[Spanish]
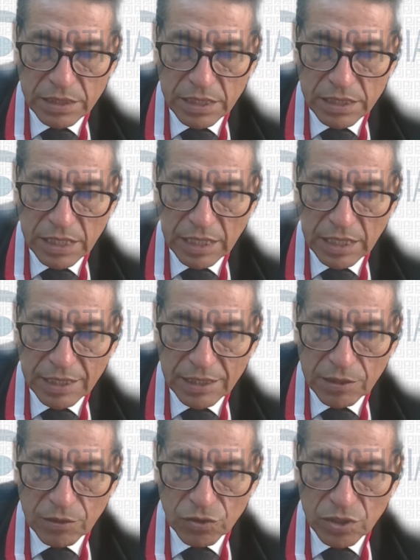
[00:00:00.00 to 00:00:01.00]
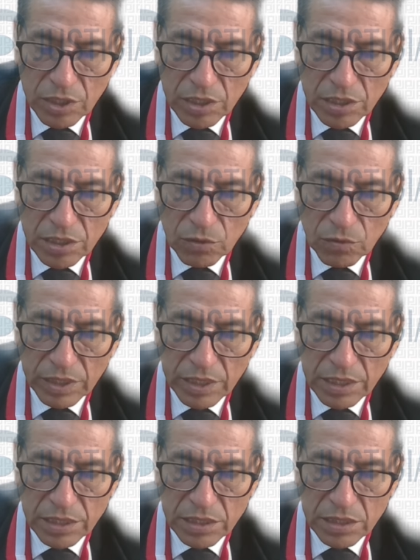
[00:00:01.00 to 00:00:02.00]

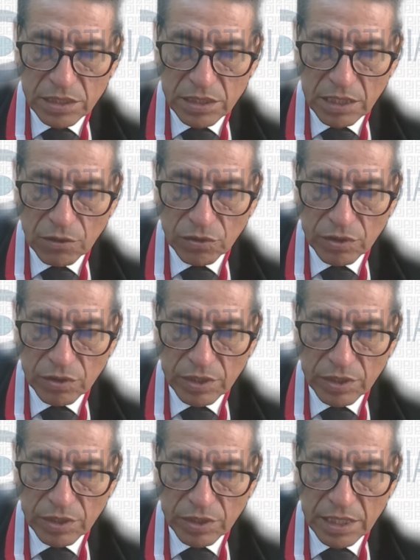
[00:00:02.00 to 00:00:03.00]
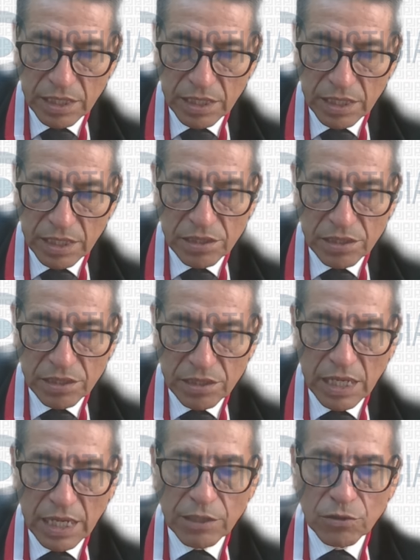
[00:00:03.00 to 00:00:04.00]
6007-5536 de
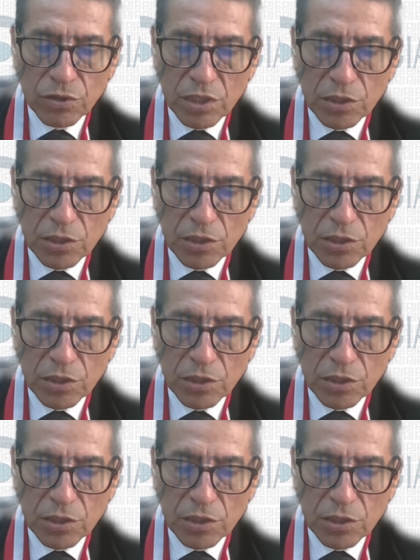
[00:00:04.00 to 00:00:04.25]
17 años.